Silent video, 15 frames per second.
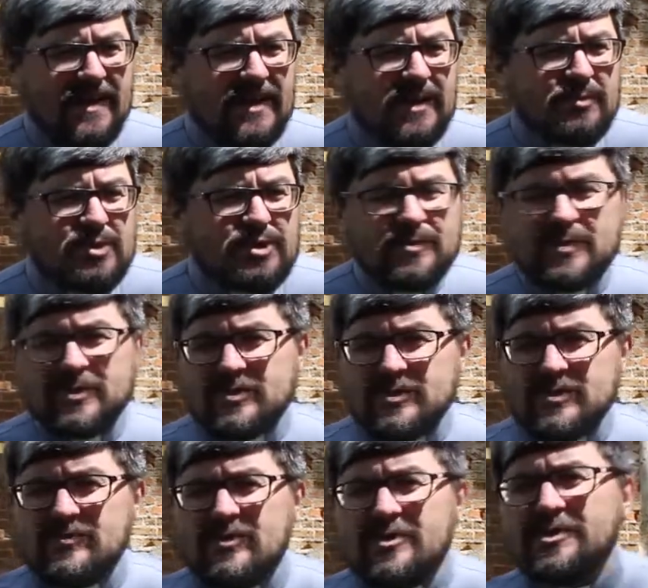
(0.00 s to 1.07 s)
И может быть у
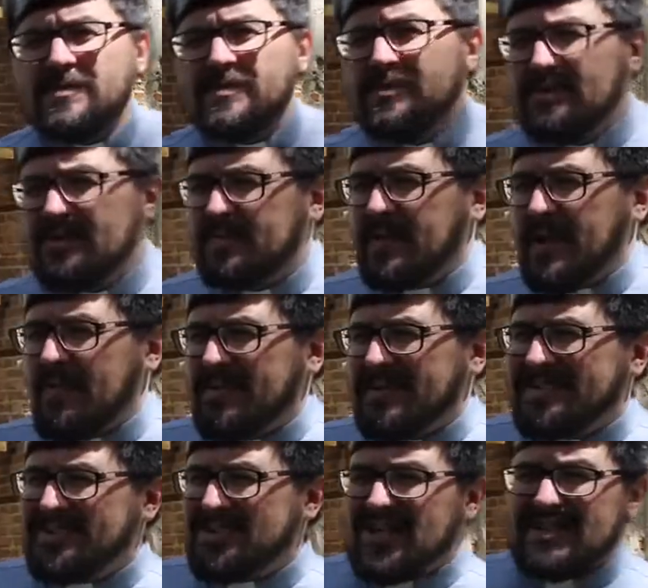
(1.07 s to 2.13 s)
него не будет прямо
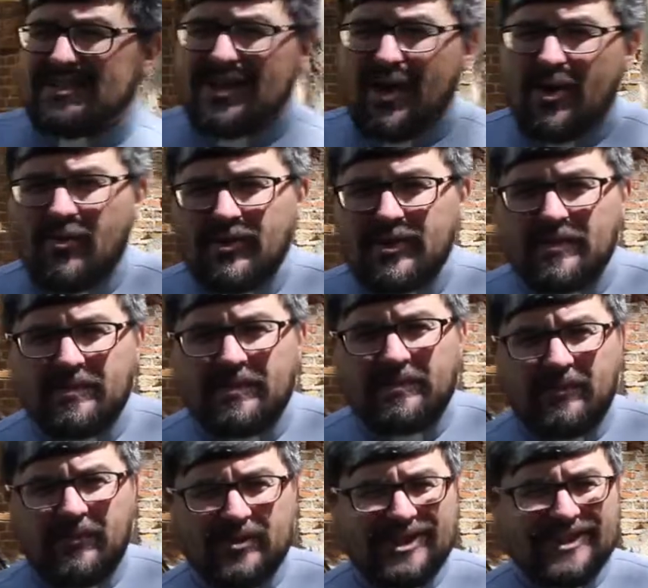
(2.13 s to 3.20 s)
сейчас какого-то
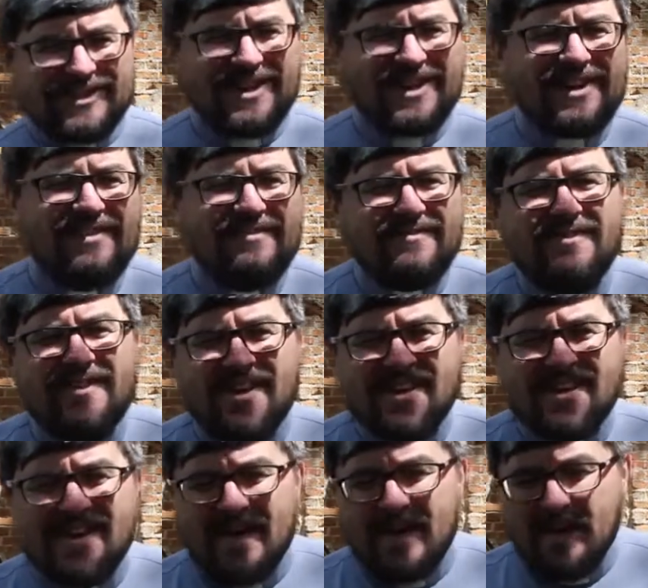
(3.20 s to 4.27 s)
вот
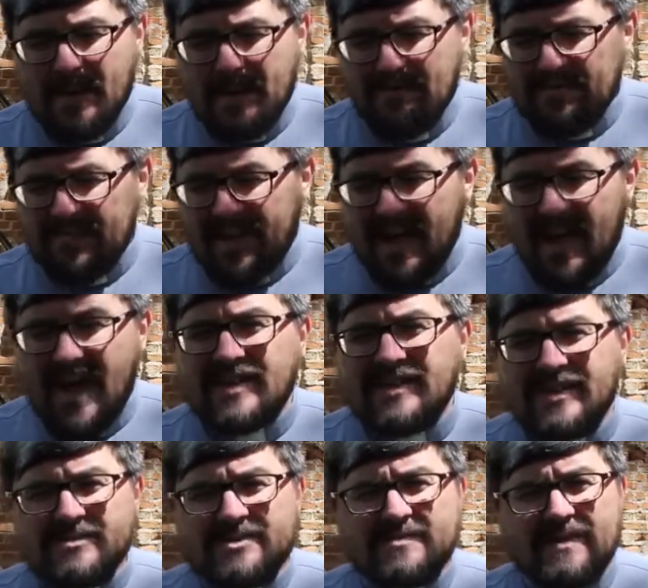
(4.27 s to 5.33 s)
откровения, как
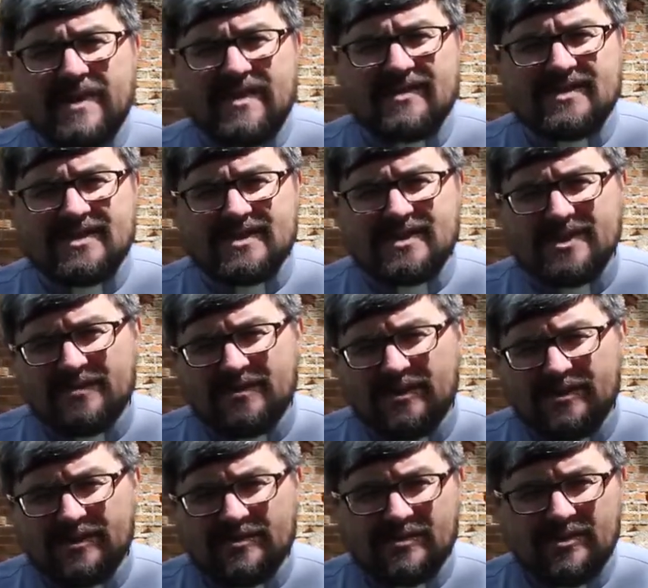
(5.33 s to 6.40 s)
нам справиться с тем или
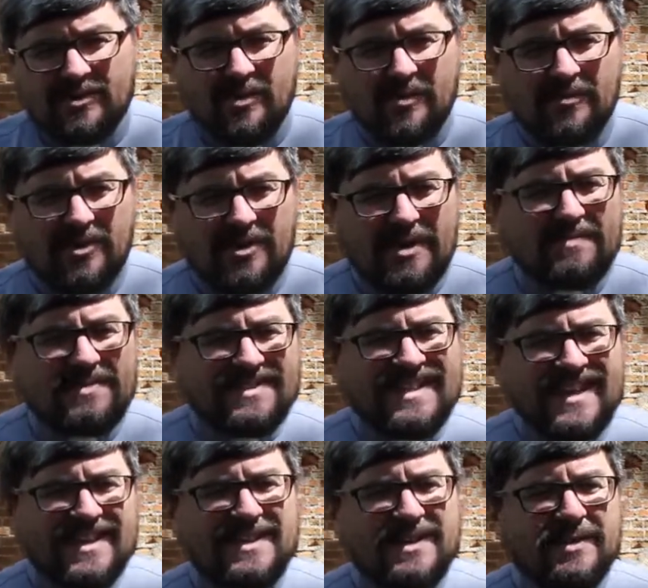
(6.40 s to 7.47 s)
иным грехом, но он
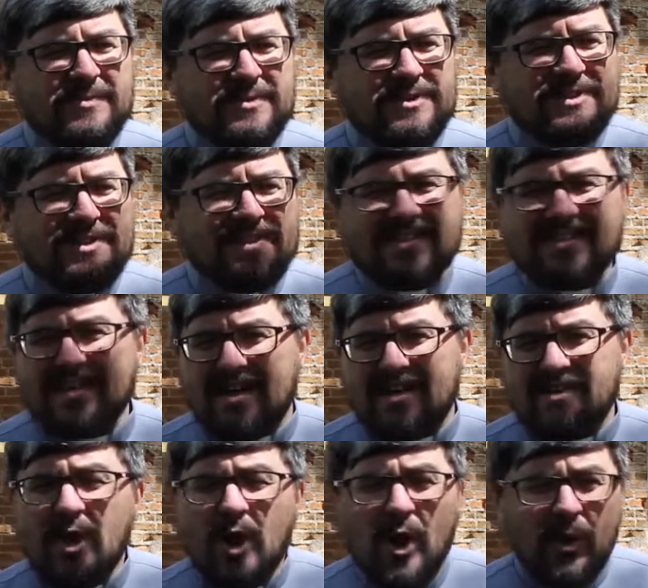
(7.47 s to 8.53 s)
обязательно будет искать,
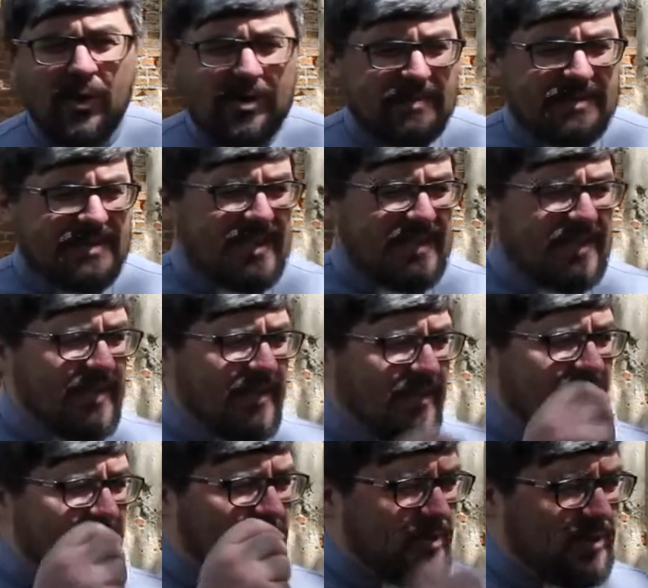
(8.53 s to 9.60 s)
он
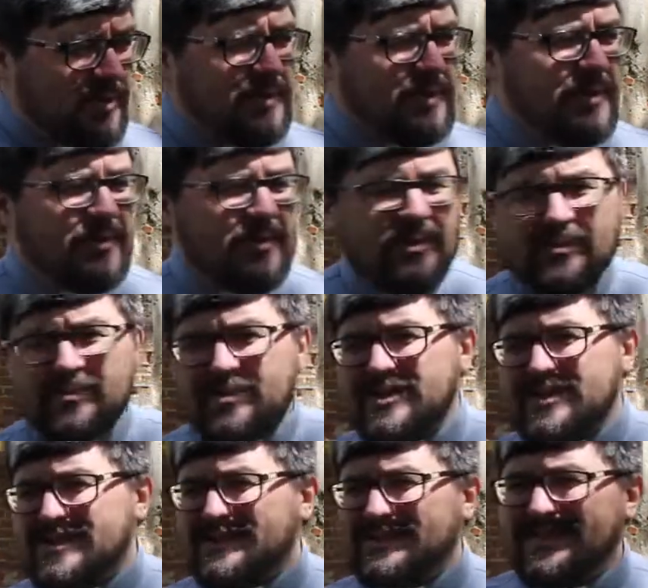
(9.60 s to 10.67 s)
обязательно откроет Библию, он
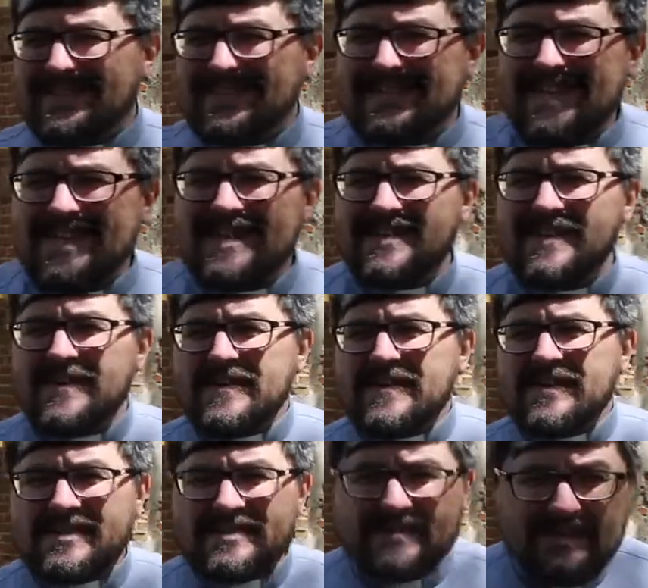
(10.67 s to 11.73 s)
будет смотреть,
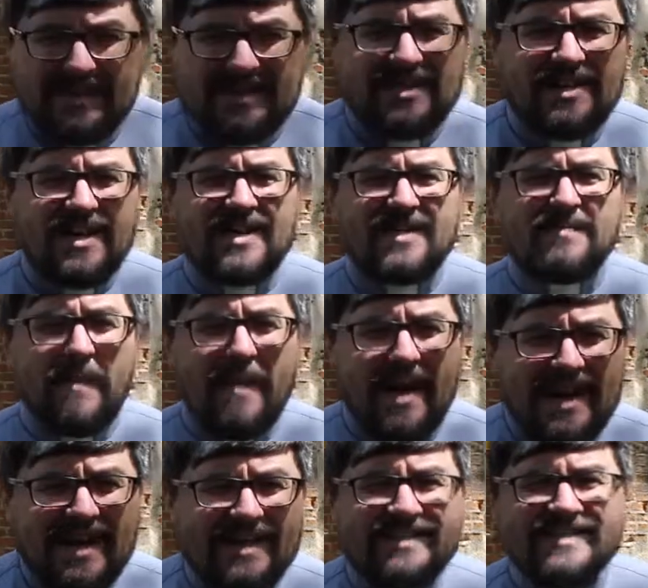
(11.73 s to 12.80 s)
смотреть,
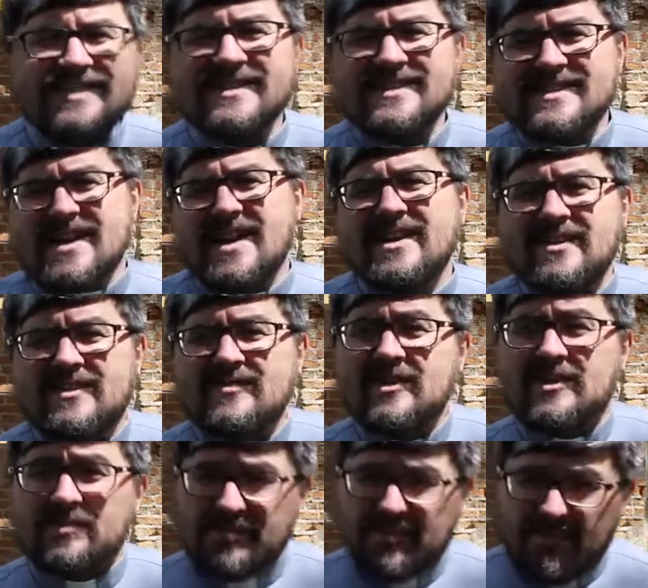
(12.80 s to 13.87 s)
молиться, искать
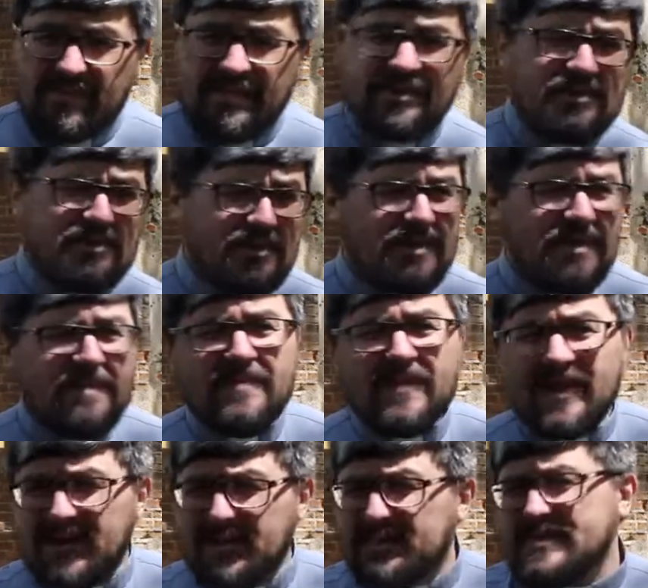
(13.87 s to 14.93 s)
ответ, и потом придет
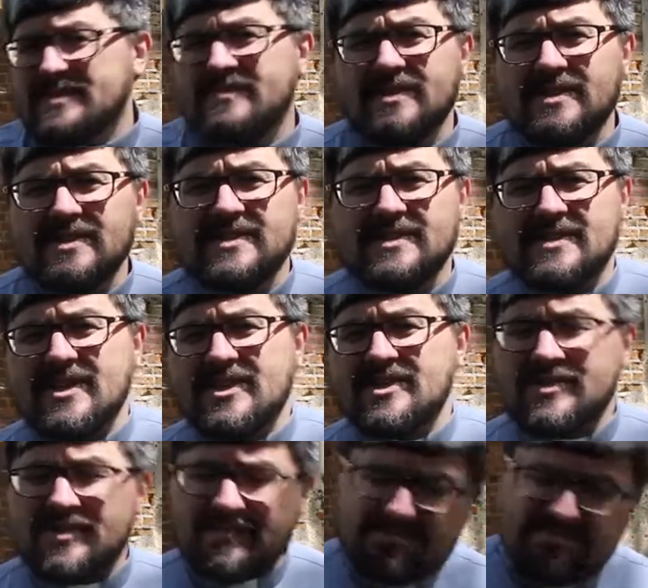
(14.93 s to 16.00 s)
и либо звонит и
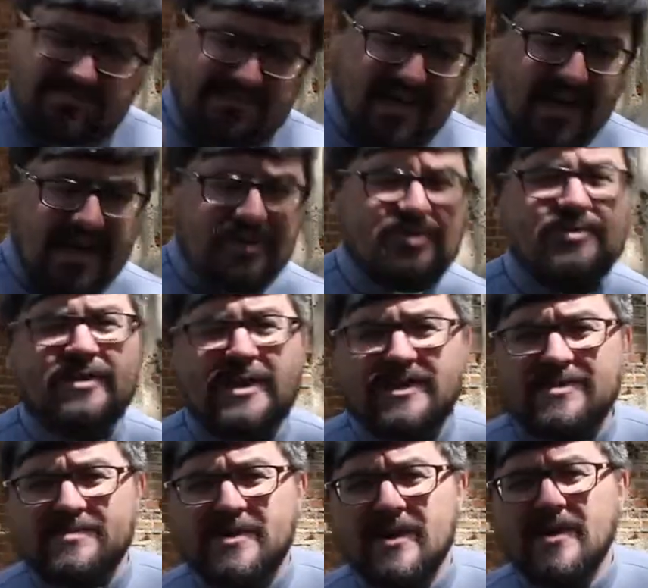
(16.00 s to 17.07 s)
скажет, я хочу дать
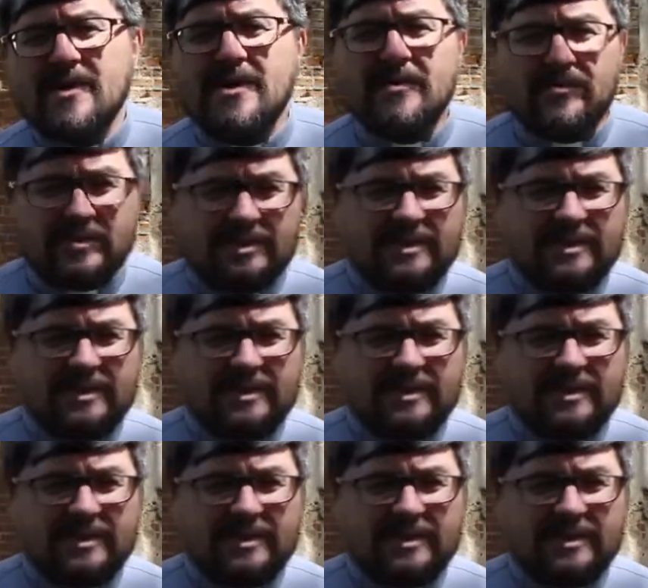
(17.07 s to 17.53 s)
тебе вот